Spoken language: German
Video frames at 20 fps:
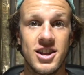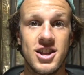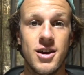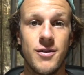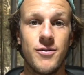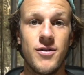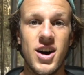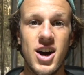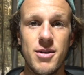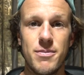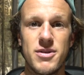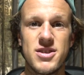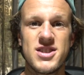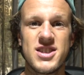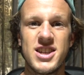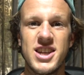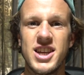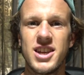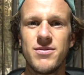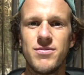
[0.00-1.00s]
Der Vibe
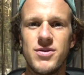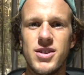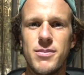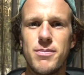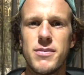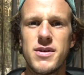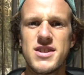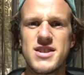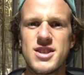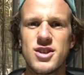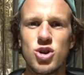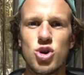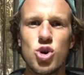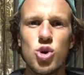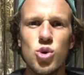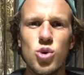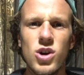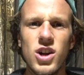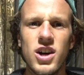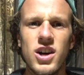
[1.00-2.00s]
ist irgendwie ein bisschen
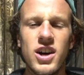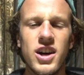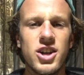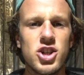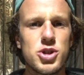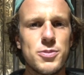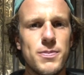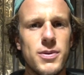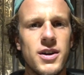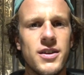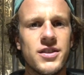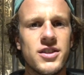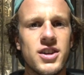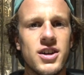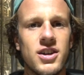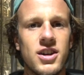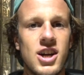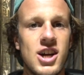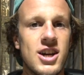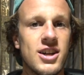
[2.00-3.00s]
cooler,
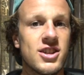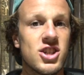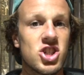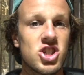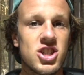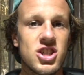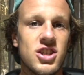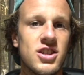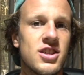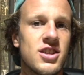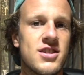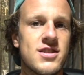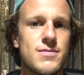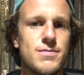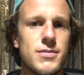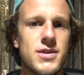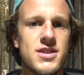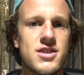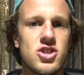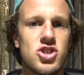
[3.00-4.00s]
entspannter, der Strand ist
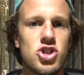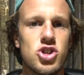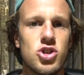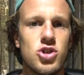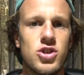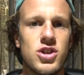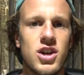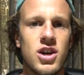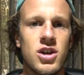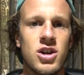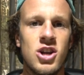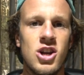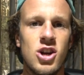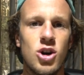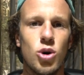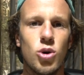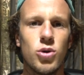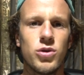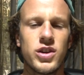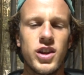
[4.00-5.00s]
ein bisschen schöner
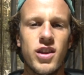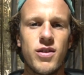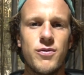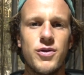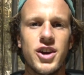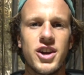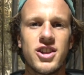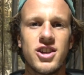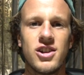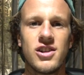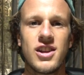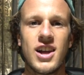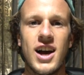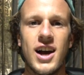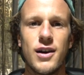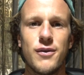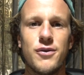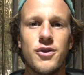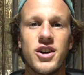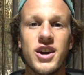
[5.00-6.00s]
und es wirkt halt
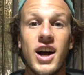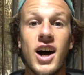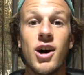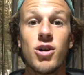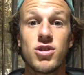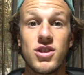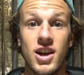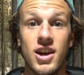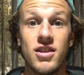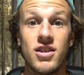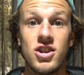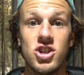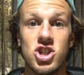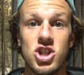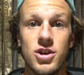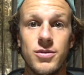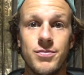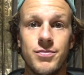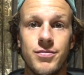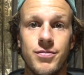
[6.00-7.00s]
einfach
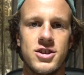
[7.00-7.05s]
authentischer.